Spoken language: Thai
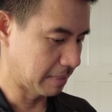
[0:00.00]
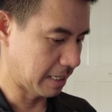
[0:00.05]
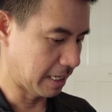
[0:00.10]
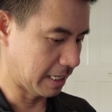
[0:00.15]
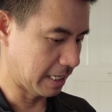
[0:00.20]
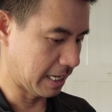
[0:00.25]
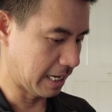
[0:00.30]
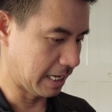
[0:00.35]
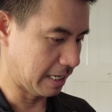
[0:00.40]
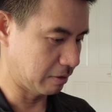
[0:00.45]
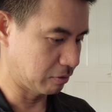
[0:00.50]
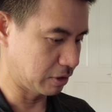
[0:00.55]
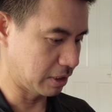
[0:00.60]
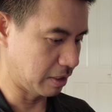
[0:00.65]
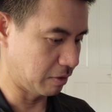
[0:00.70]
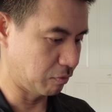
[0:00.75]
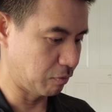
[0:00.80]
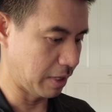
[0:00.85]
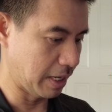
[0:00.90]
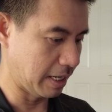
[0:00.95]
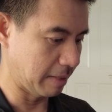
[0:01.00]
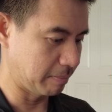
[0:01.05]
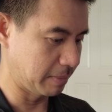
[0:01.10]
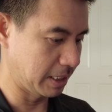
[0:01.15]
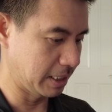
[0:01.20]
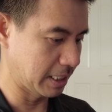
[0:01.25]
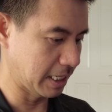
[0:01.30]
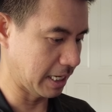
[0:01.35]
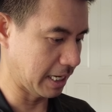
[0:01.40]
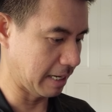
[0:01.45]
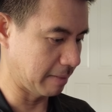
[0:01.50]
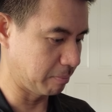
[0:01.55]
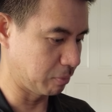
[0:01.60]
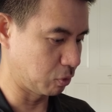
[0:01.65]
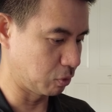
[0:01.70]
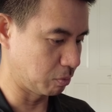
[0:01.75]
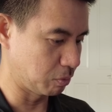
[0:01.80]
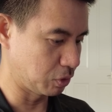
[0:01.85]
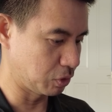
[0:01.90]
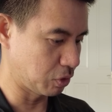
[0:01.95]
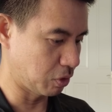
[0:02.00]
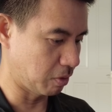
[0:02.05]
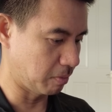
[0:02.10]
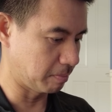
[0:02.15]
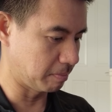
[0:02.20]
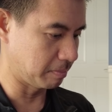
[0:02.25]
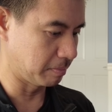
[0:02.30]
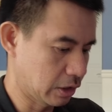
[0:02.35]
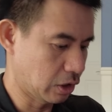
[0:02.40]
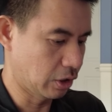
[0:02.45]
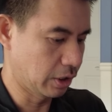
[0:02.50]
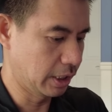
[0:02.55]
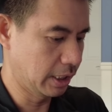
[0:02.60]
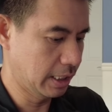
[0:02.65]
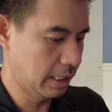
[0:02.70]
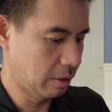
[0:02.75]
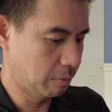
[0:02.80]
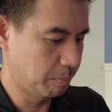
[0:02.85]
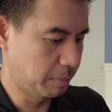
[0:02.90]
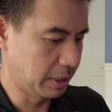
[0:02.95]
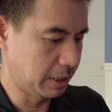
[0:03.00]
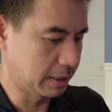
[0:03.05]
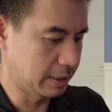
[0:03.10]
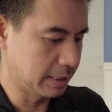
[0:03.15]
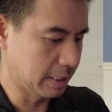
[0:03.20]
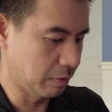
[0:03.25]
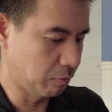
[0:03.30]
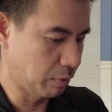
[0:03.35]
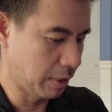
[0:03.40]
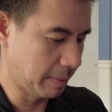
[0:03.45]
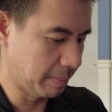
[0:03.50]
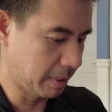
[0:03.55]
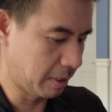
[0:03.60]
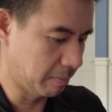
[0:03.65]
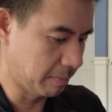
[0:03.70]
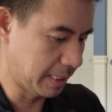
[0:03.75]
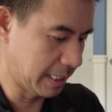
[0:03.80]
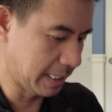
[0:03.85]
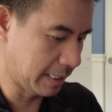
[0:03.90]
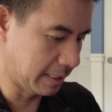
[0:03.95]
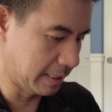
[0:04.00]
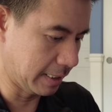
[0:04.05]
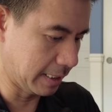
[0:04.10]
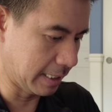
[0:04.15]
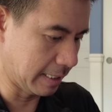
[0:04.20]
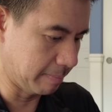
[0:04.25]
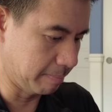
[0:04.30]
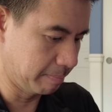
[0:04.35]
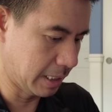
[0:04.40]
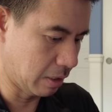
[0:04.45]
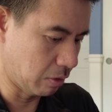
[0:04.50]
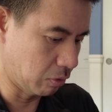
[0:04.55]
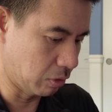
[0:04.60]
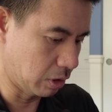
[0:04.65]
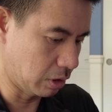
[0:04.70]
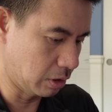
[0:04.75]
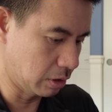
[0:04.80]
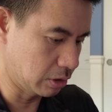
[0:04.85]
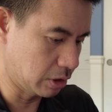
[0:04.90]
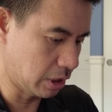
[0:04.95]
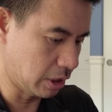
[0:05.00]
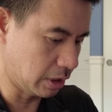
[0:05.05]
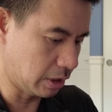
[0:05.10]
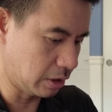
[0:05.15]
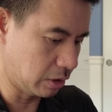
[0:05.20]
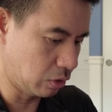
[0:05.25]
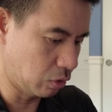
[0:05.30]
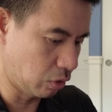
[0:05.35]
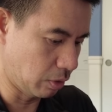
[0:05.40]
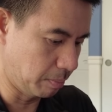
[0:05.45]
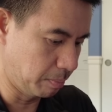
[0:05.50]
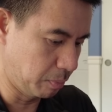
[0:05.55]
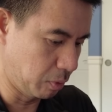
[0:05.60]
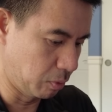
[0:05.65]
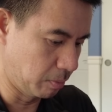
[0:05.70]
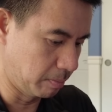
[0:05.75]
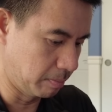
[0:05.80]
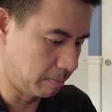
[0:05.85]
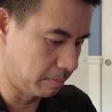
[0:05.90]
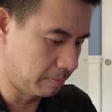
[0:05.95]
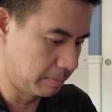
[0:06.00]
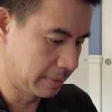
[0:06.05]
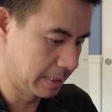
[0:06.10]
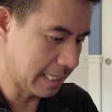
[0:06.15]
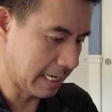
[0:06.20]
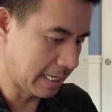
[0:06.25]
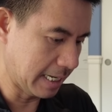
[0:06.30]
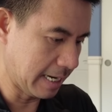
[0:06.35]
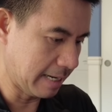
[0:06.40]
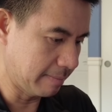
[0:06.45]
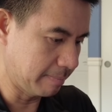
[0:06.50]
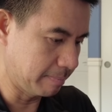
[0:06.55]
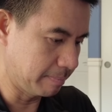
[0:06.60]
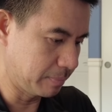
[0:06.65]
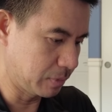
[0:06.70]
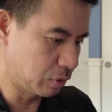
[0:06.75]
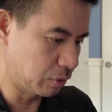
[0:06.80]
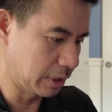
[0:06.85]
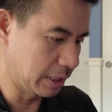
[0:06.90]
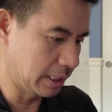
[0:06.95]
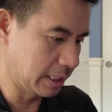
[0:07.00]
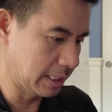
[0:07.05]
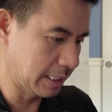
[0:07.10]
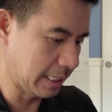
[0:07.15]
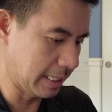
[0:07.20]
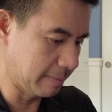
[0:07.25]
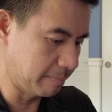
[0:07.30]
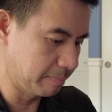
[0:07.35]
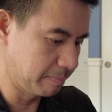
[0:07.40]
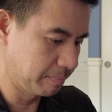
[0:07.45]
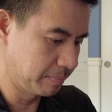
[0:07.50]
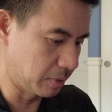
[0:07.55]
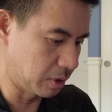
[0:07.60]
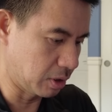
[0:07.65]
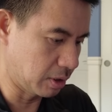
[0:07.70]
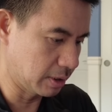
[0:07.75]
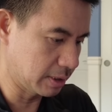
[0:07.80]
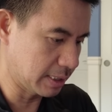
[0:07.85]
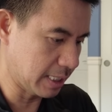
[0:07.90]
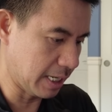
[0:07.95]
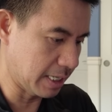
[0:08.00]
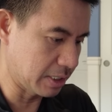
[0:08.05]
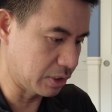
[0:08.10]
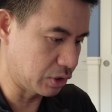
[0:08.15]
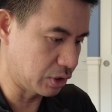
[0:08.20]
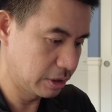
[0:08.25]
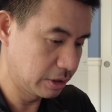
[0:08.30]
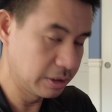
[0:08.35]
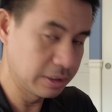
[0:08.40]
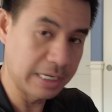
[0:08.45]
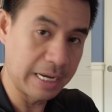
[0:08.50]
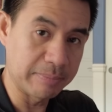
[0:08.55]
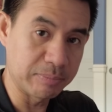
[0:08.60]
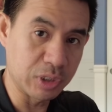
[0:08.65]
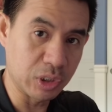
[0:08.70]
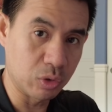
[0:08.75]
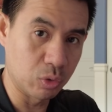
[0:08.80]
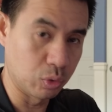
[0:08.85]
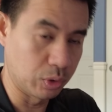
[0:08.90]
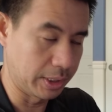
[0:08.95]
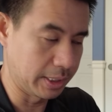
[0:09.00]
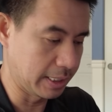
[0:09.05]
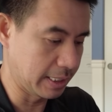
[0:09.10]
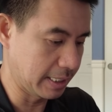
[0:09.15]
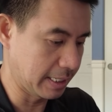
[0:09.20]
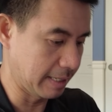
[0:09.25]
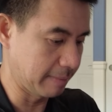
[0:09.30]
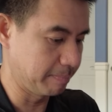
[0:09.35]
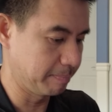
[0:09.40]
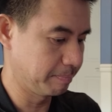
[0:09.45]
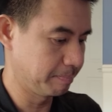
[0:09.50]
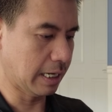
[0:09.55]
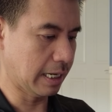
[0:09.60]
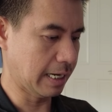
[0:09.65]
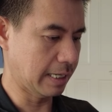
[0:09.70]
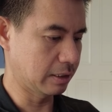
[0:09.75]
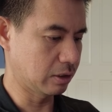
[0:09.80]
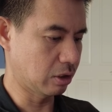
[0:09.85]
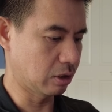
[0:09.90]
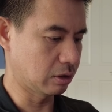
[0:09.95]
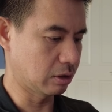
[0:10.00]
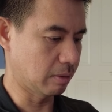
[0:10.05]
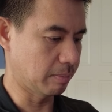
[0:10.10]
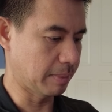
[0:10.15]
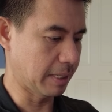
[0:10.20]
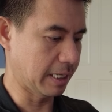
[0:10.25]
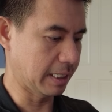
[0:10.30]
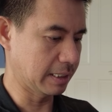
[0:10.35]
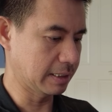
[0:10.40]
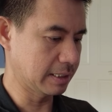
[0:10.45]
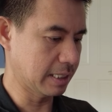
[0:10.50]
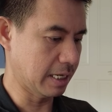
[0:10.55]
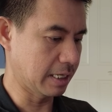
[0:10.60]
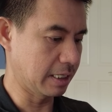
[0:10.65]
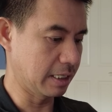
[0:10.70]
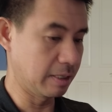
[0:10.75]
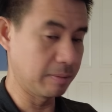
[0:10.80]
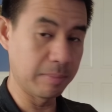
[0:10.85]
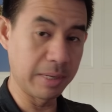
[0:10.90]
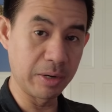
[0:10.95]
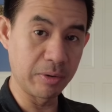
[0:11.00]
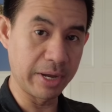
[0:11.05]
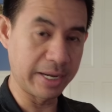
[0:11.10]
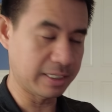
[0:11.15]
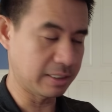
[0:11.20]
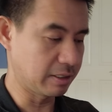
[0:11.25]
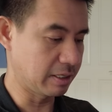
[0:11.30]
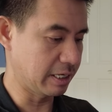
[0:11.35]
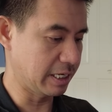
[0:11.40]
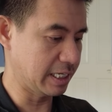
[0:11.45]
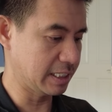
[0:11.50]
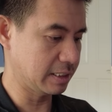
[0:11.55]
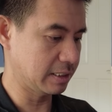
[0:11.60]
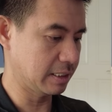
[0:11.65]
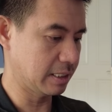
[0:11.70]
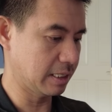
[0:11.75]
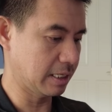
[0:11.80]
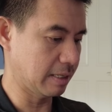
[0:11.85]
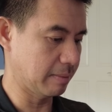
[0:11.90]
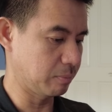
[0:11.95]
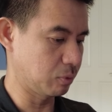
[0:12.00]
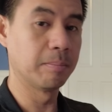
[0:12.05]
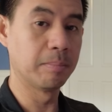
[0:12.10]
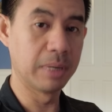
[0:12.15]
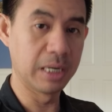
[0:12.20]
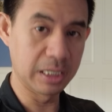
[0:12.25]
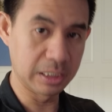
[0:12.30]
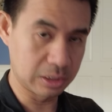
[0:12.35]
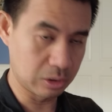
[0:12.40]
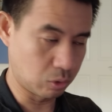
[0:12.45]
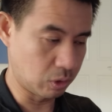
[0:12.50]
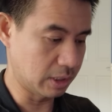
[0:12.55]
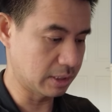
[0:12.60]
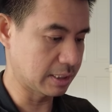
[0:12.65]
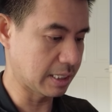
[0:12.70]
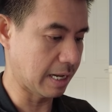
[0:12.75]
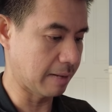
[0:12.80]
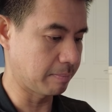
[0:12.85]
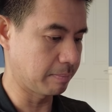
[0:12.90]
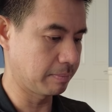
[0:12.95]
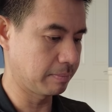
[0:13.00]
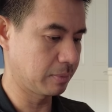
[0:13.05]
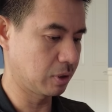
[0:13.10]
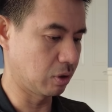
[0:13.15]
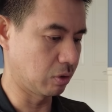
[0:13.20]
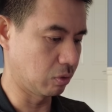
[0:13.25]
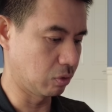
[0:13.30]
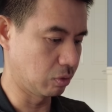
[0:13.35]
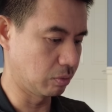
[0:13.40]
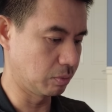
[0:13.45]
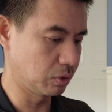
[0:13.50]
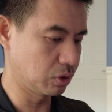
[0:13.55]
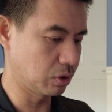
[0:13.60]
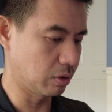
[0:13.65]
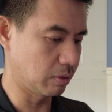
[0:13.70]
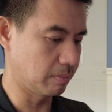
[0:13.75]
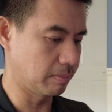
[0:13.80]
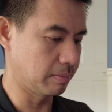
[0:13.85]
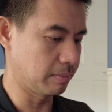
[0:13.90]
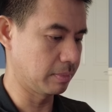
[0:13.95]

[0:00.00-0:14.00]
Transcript: มาแล้ว Sendwave นี่นะครับคุณผู้ชมตอนนี้เราเปิด Sendwave เข้ามาแล้วนะครับเราก็จะกดปุ่ม Sign Up ตรงนี้นะครับก็ใส่ชื่อนามสกุลนะครับขั้นตอนต่อไปก็ใส่ Email Address นะครับเบอร์โทรศัพท์ของคุณผู้ชม